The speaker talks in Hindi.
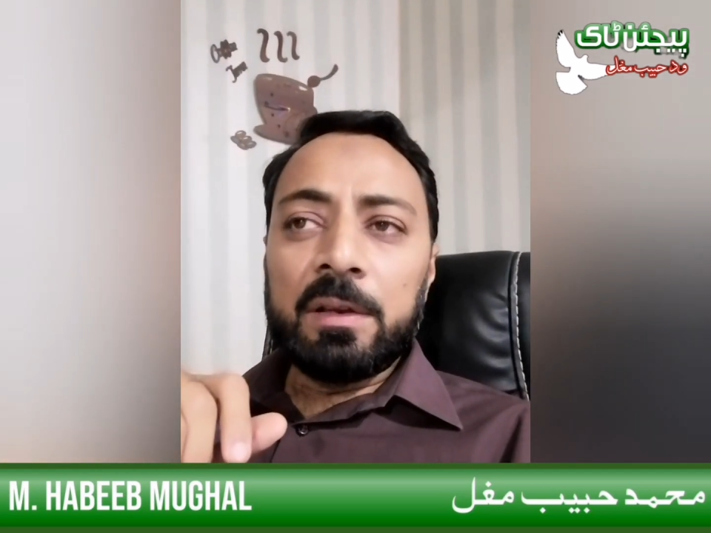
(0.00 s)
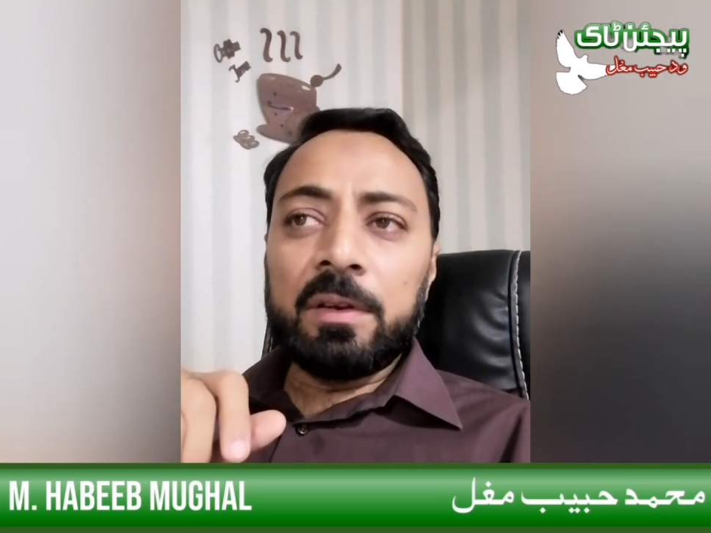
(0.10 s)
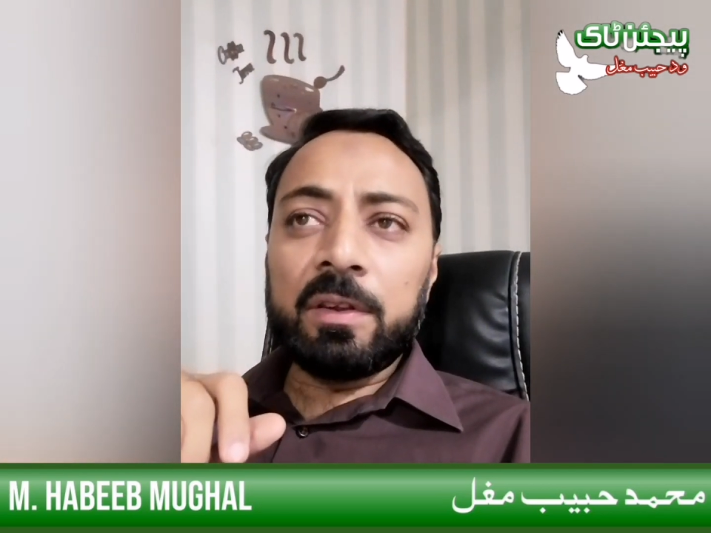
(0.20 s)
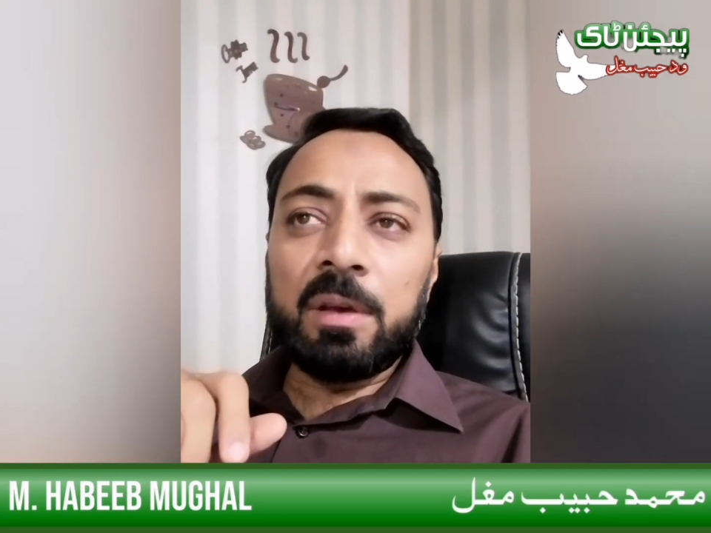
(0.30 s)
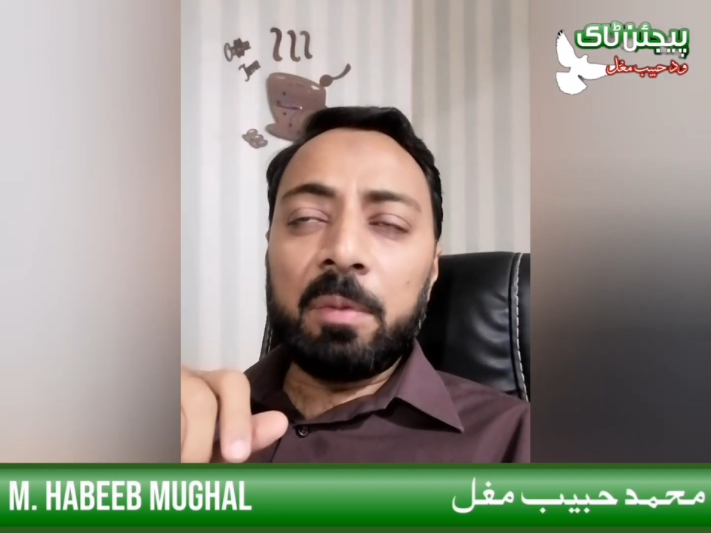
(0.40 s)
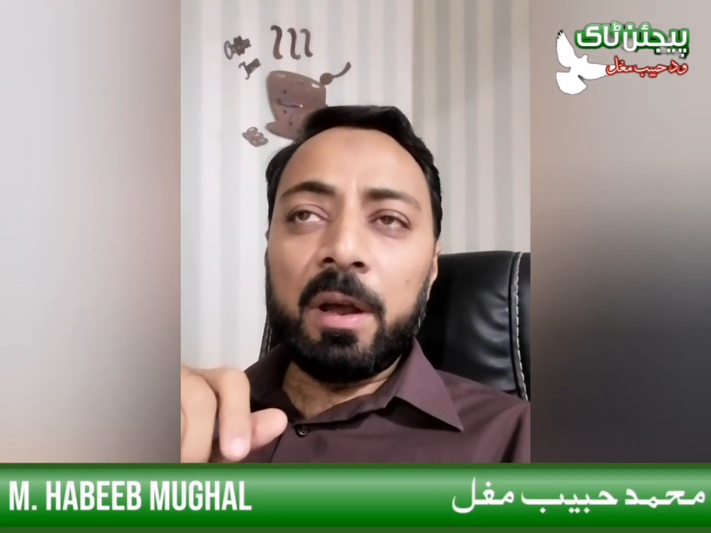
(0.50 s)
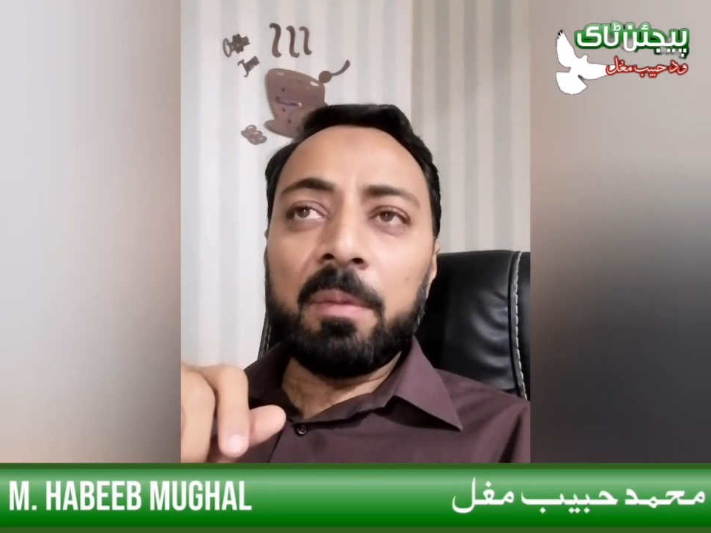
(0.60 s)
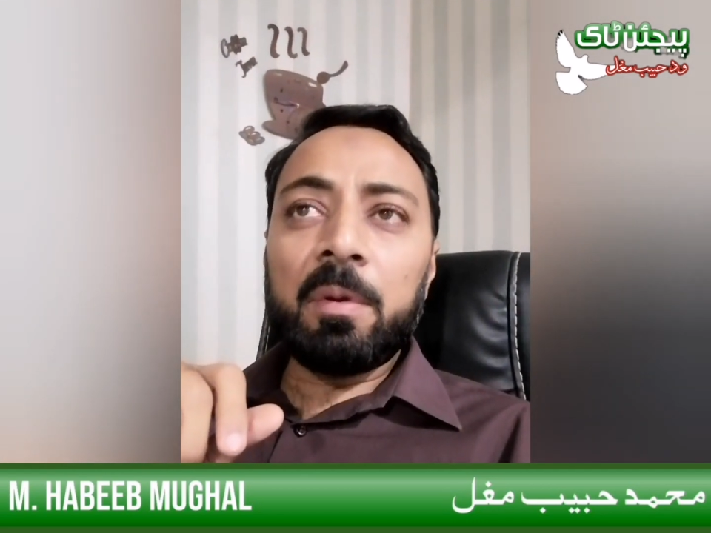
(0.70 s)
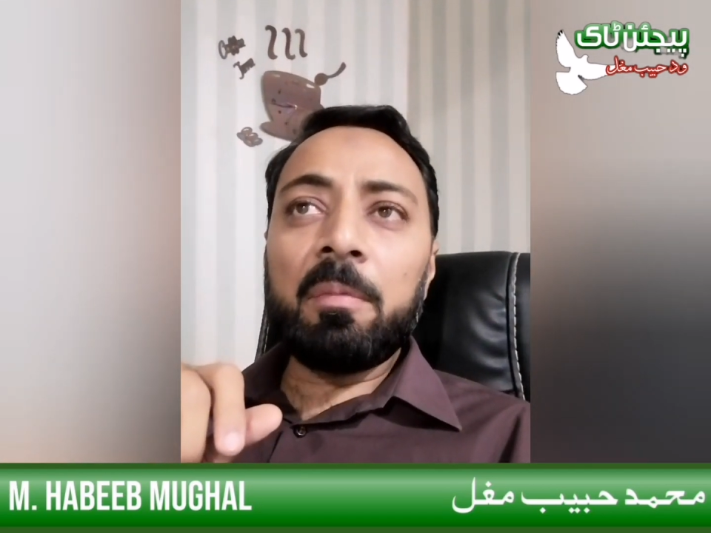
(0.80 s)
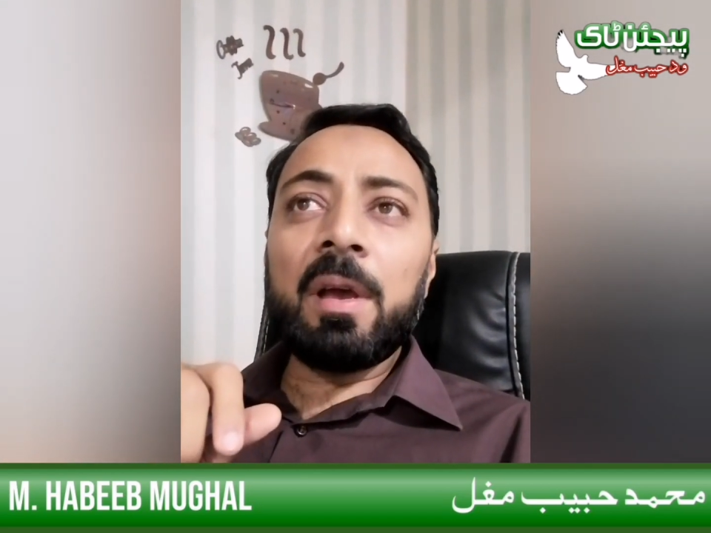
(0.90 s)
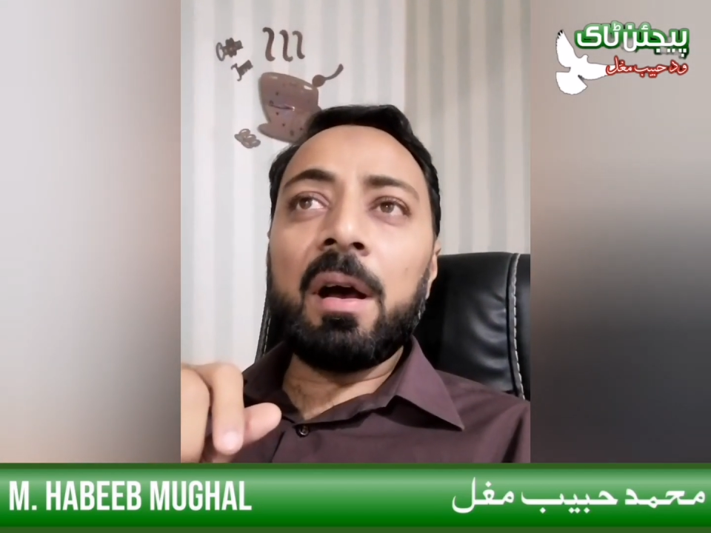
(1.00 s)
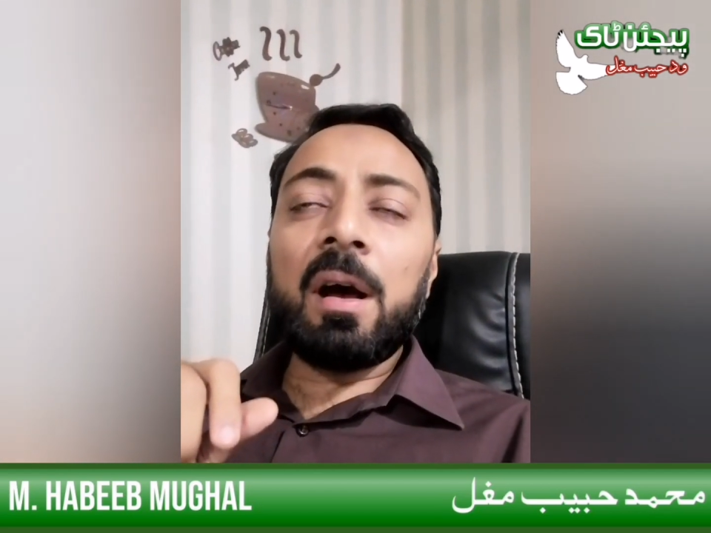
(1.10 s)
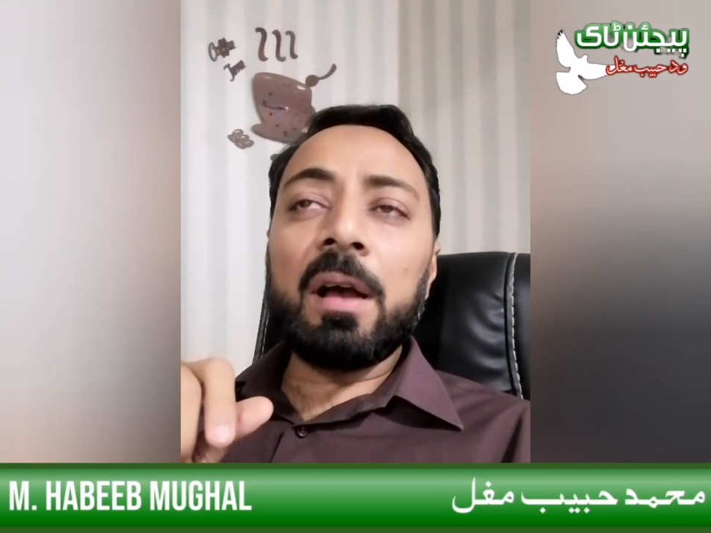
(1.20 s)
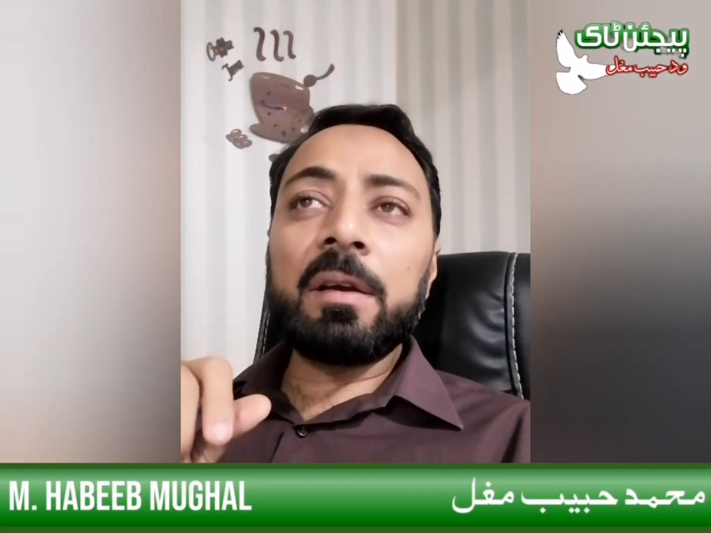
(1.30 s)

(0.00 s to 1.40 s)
जिसके बारे में मैं आज